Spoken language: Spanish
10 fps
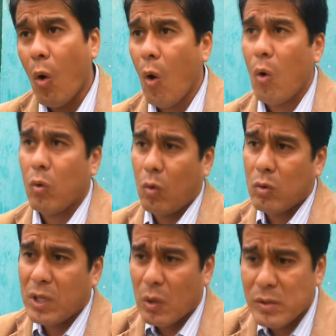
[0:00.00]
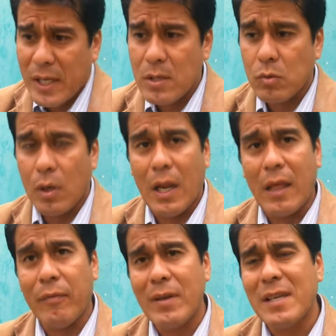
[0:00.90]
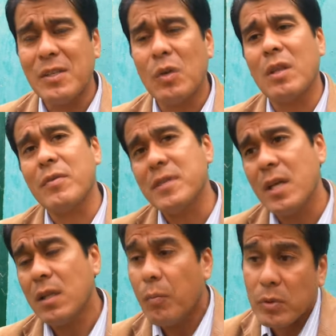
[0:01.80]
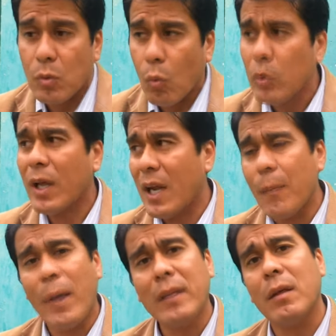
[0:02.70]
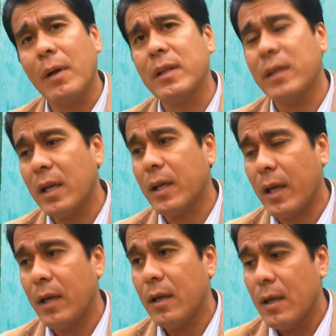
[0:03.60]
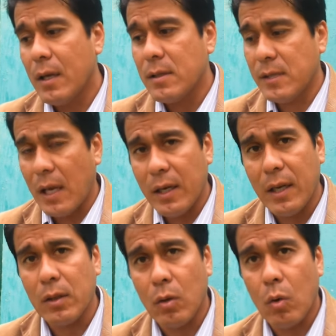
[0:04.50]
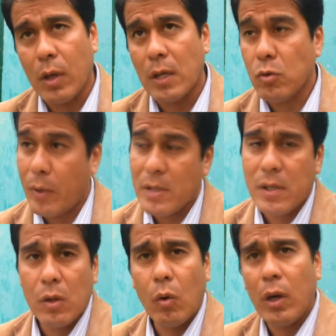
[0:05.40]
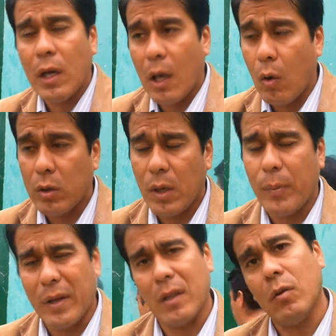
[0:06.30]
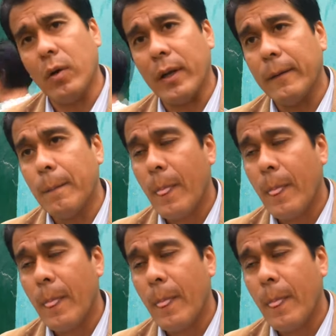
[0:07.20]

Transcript: o, contrario censos, la defensa ha sido deficiente, pues una de las partes va a tener que salir en todo caso vencedora y la otra perdedora.